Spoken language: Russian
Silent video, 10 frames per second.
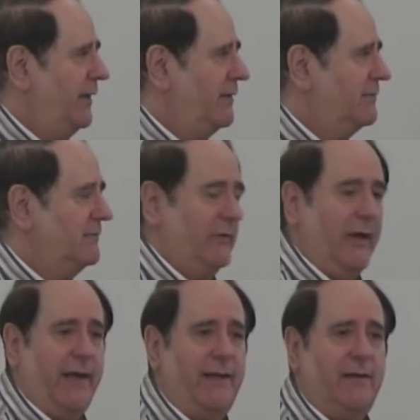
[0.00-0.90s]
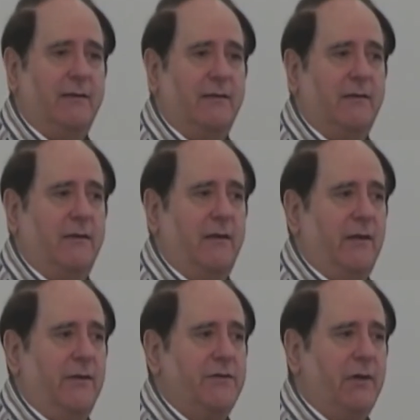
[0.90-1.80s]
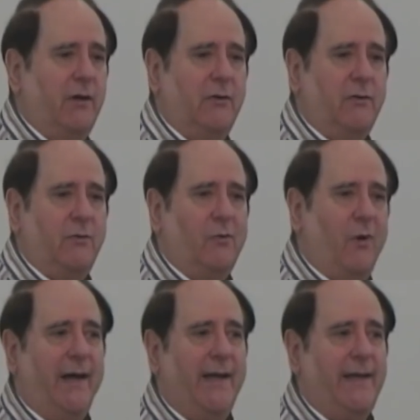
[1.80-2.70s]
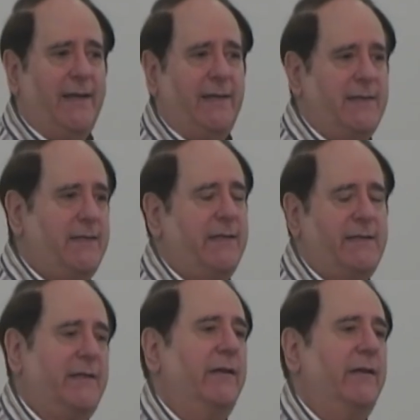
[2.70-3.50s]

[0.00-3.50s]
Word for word: главы послания к римлянам должно охватывать всех людей, не